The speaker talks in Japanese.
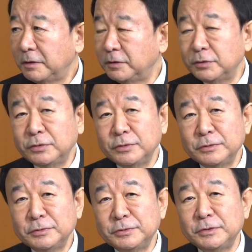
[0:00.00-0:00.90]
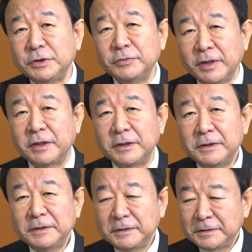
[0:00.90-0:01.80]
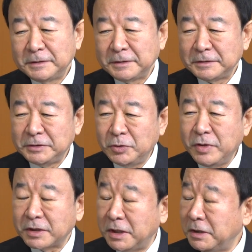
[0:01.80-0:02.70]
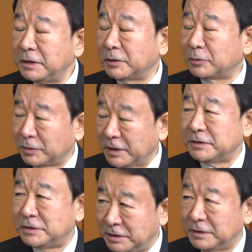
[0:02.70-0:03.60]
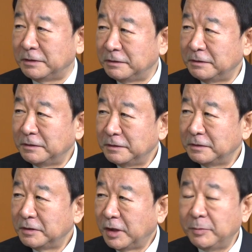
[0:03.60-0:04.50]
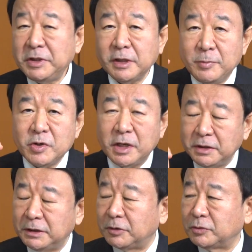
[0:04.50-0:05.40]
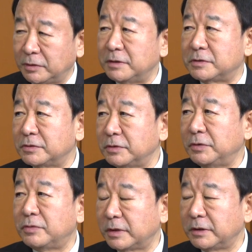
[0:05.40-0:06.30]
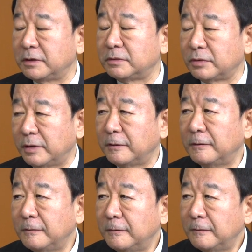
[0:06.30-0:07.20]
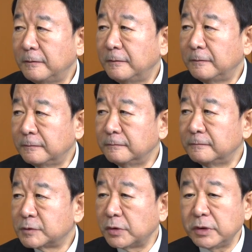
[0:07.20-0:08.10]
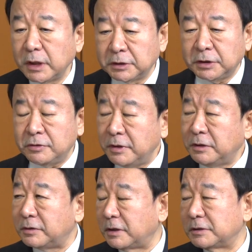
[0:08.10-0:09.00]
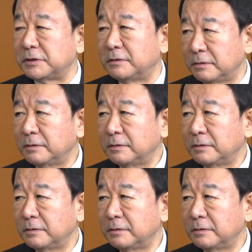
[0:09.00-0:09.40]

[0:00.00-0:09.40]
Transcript: いうふうには日本は考えたことないし、アメリカも考えたことないんですよ日本ができると、それをやってくれっていう話なんで、